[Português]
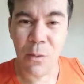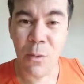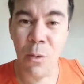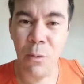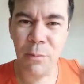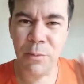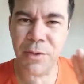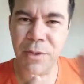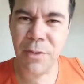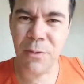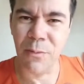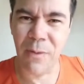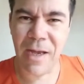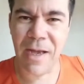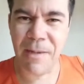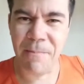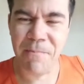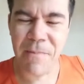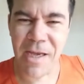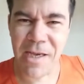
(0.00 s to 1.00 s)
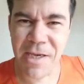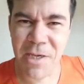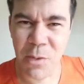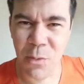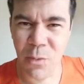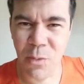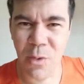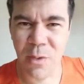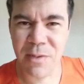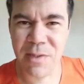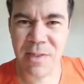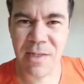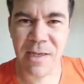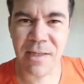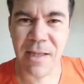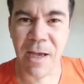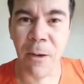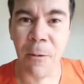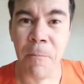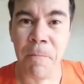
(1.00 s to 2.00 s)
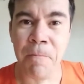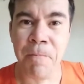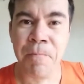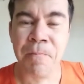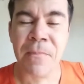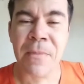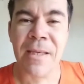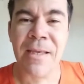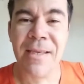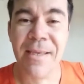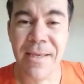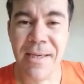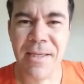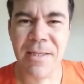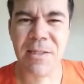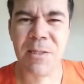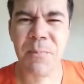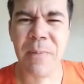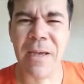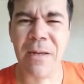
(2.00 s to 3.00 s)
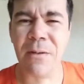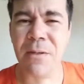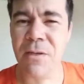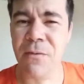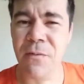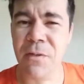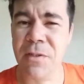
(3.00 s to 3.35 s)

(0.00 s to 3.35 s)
continuar aqui no nosso canal e espero que